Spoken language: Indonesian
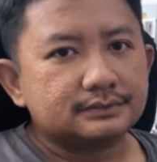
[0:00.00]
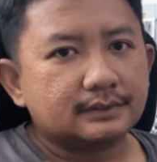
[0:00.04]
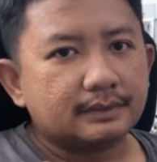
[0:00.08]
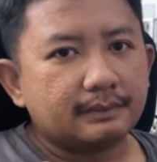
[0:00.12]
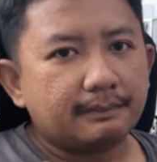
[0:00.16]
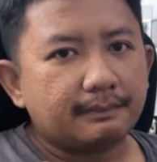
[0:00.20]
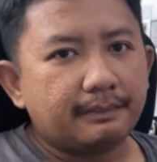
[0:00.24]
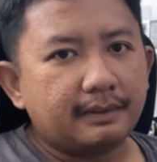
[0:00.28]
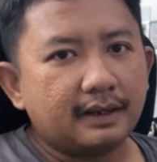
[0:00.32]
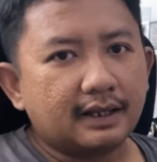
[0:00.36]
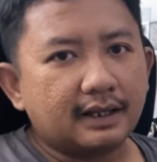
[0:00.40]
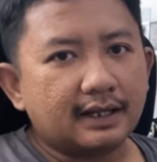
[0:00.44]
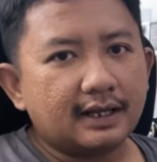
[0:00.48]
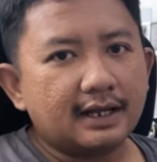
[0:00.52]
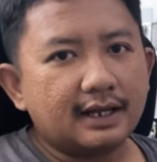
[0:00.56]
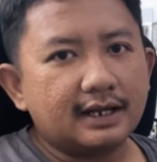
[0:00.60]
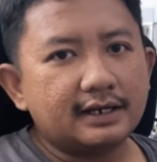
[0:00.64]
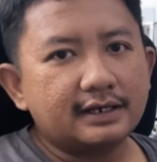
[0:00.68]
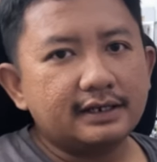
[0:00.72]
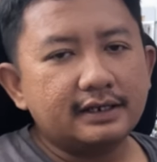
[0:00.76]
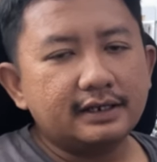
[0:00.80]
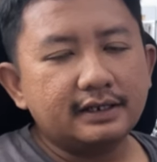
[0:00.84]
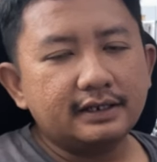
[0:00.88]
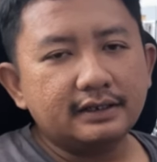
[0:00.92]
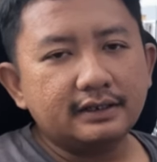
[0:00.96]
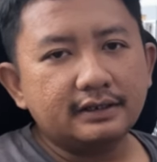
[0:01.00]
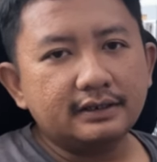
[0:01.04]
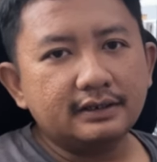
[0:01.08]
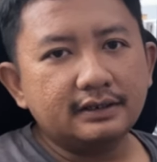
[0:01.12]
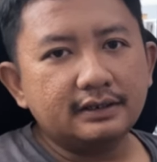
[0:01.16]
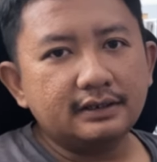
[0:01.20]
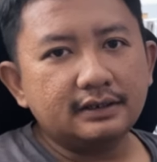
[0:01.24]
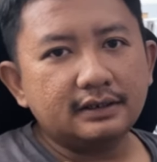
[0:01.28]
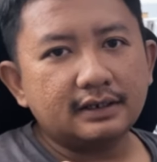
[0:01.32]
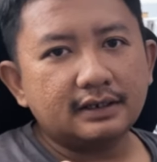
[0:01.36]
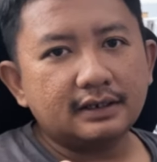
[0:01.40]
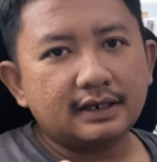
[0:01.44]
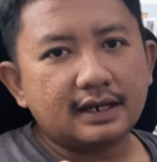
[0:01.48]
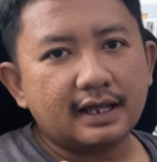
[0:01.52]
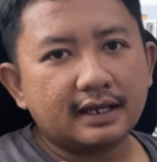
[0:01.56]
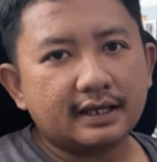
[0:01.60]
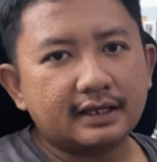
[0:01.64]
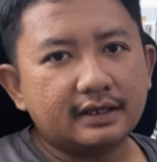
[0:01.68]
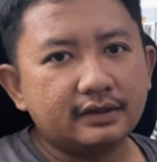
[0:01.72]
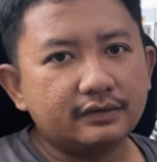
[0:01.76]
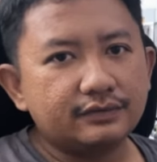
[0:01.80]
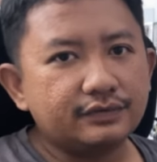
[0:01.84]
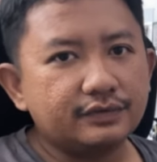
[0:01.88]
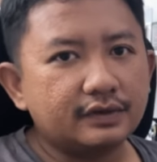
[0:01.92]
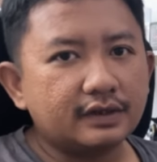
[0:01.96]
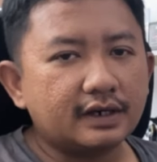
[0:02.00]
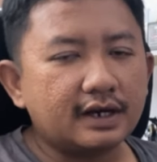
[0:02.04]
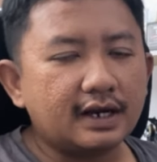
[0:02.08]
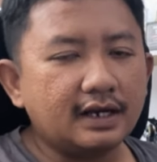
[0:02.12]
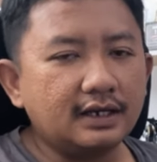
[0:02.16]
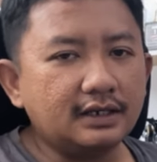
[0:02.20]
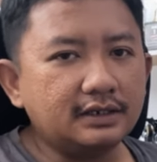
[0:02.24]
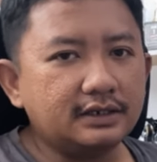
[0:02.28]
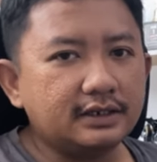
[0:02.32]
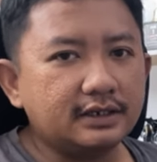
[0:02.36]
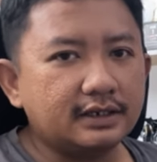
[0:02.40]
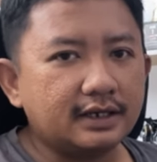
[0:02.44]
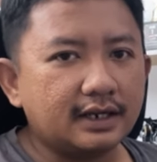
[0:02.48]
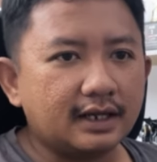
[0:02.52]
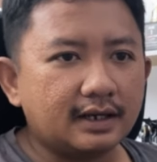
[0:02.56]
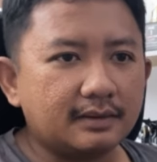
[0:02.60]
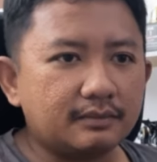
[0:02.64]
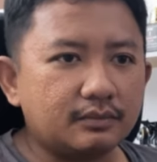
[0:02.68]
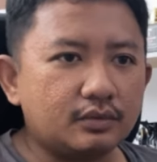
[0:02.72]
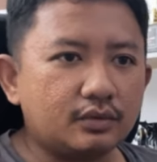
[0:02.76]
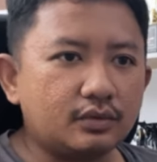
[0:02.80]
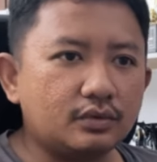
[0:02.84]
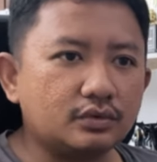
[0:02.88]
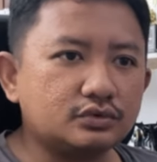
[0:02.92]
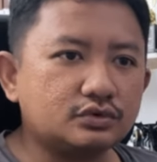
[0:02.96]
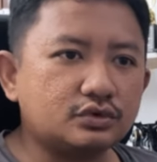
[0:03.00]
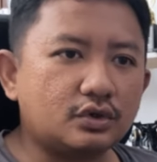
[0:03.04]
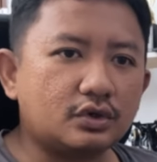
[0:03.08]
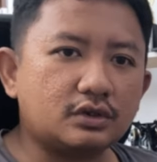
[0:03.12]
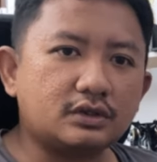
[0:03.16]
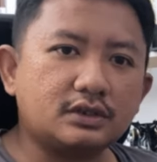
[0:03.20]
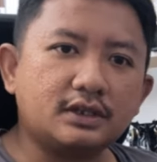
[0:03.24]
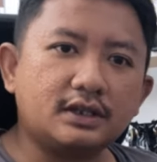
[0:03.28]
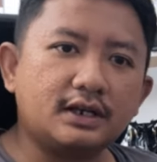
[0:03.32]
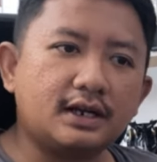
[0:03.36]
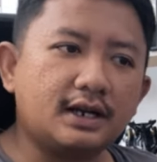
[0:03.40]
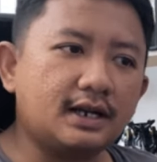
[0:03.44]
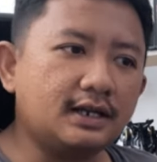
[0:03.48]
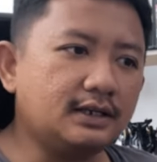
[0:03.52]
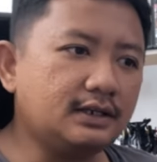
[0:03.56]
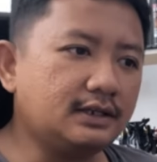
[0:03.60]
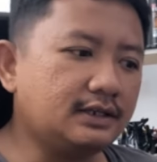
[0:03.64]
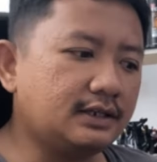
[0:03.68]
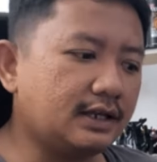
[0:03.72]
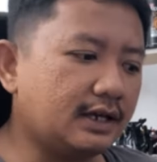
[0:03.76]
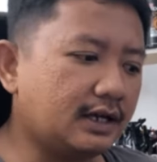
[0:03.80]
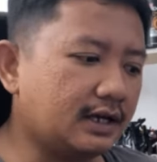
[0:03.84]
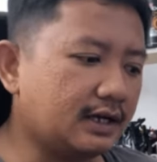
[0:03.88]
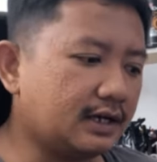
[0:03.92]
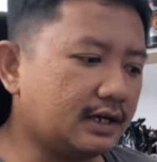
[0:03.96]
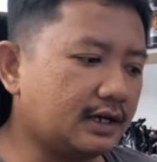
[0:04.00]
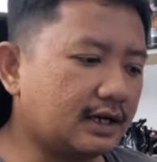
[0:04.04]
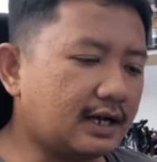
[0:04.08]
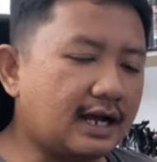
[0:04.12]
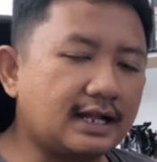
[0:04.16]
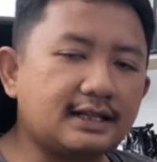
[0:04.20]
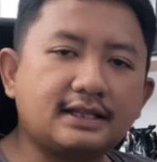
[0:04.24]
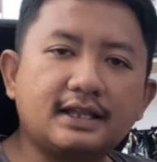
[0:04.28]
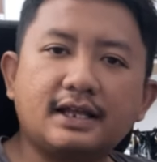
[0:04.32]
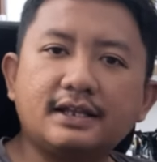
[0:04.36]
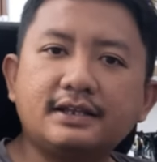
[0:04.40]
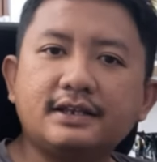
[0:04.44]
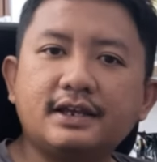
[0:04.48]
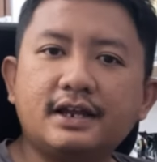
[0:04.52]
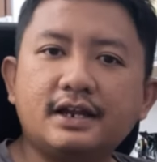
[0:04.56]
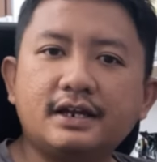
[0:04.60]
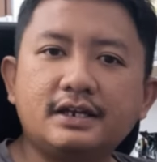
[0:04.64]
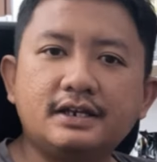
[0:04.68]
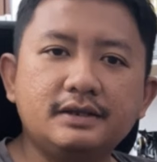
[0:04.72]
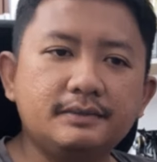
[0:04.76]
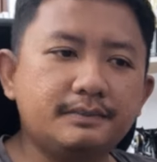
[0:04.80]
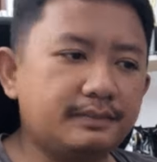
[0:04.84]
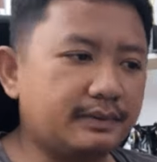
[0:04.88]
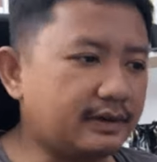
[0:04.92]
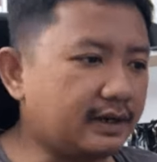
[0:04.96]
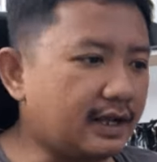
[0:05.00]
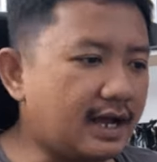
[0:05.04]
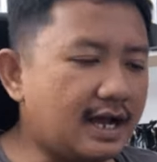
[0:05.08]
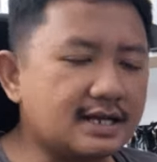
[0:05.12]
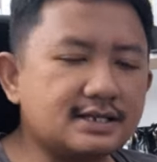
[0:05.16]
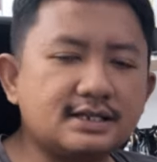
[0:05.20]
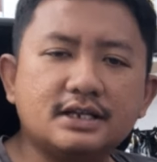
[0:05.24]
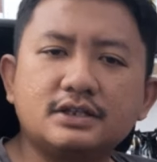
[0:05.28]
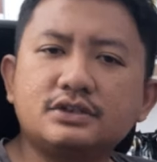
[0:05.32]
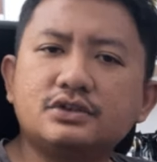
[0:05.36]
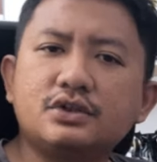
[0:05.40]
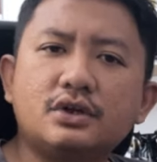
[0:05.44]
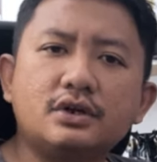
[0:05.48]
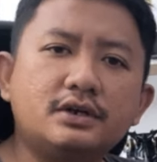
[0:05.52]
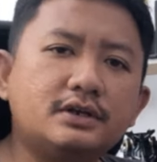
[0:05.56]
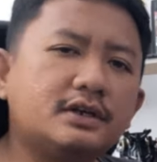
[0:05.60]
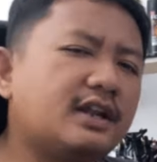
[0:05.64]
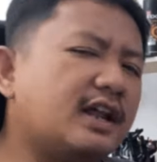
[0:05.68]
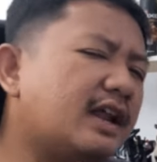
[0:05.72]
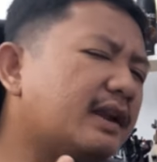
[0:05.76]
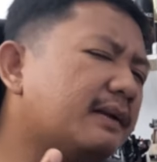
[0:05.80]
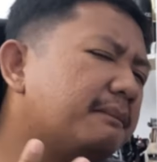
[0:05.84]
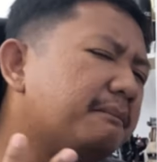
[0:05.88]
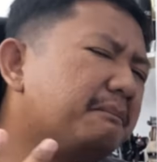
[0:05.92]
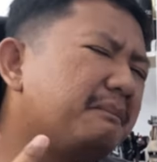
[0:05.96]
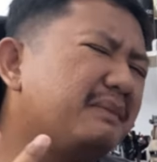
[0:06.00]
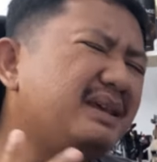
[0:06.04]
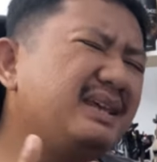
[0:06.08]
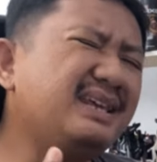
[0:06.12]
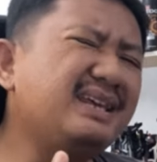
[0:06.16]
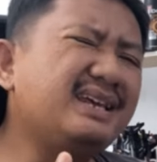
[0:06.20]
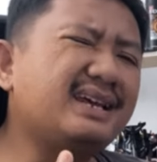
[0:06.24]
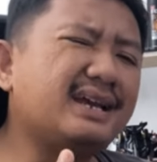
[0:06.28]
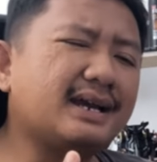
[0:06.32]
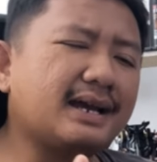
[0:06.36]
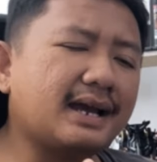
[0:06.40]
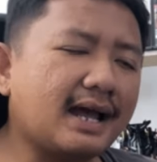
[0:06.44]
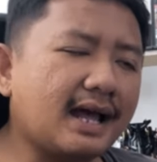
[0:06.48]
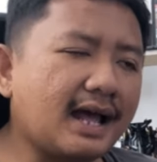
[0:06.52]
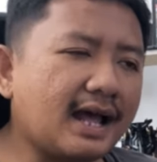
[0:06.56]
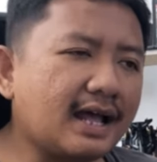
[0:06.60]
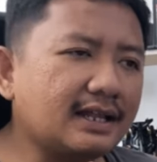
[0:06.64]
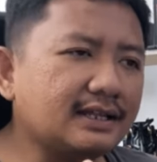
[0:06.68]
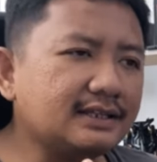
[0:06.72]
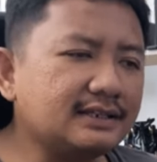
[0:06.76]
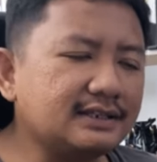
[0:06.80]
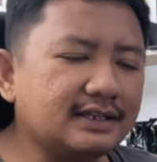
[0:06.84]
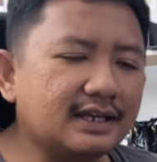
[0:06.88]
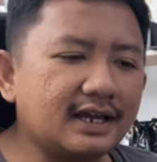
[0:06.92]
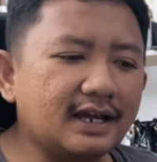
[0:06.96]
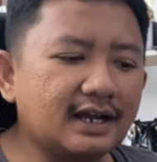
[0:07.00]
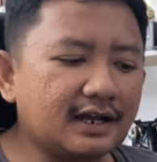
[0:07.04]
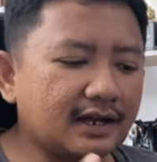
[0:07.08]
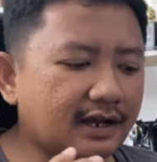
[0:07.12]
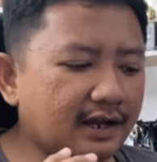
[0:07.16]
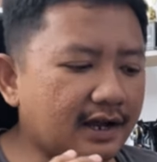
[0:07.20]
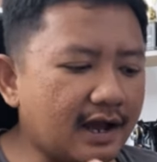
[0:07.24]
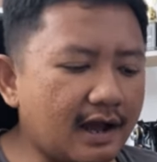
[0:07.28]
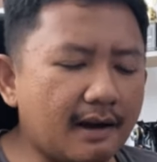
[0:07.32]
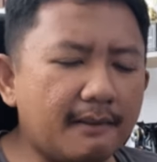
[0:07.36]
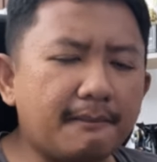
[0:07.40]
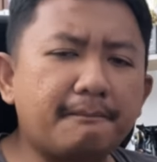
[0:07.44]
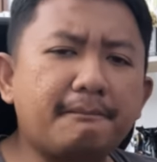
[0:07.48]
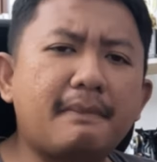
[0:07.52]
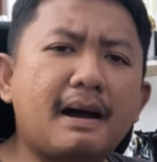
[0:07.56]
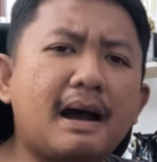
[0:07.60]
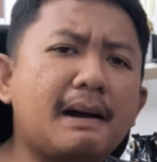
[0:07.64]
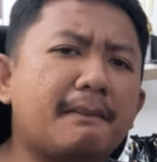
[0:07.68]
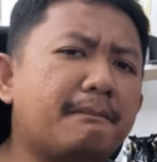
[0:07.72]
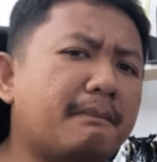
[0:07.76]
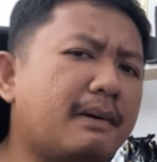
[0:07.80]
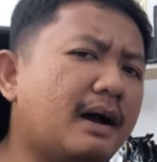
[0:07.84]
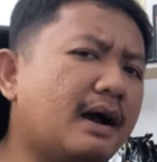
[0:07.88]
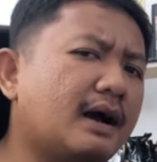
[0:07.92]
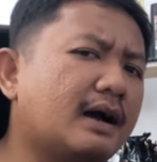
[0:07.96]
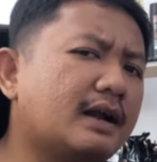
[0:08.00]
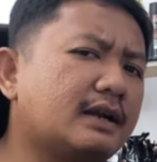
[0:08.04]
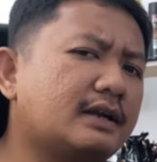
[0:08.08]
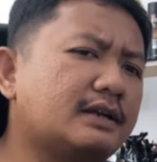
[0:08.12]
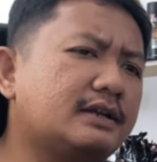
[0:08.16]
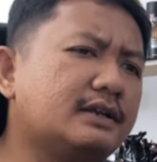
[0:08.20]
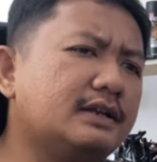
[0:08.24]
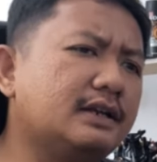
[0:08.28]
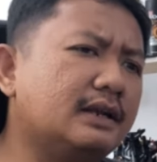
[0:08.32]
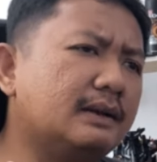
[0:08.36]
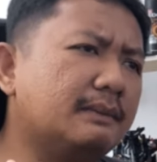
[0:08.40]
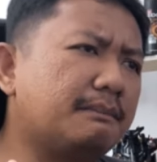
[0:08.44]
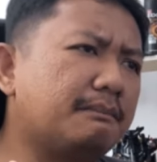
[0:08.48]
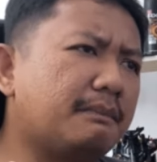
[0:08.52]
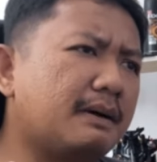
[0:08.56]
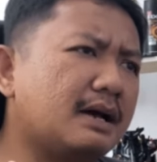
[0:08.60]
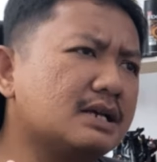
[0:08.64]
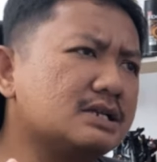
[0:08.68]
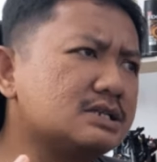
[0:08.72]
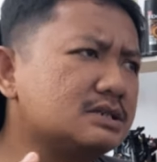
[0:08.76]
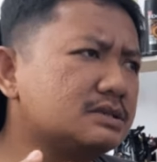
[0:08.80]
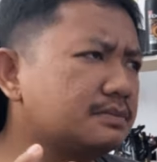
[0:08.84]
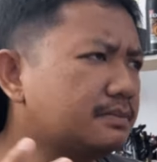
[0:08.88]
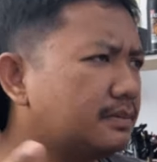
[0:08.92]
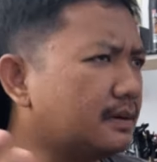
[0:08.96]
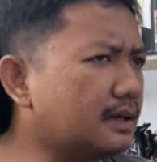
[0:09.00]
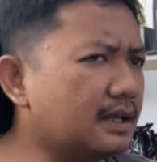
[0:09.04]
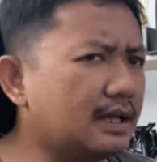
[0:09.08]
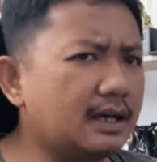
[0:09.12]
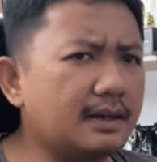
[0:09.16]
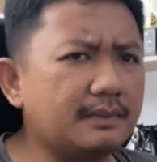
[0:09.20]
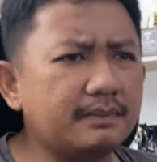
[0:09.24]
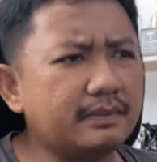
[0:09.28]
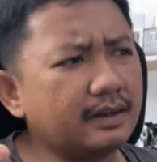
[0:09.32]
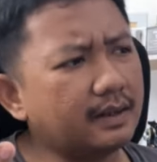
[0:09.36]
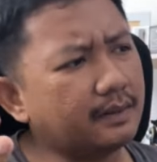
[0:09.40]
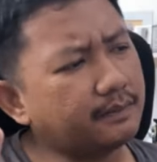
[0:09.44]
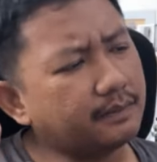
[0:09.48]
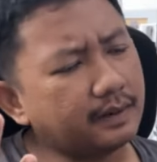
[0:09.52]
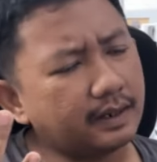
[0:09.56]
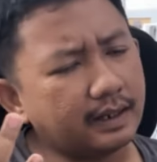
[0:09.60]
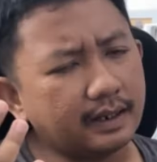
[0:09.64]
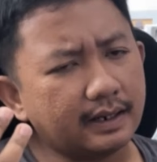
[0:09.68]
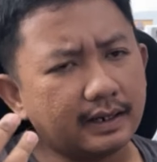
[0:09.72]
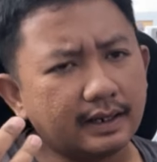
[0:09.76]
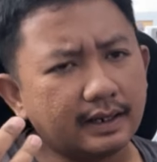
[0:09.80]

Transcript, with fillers: Belakangan ini lagi viral dinamo sortiran yang katanya diberi aseton dan mikanya gampang banget dilepas bla bla bla.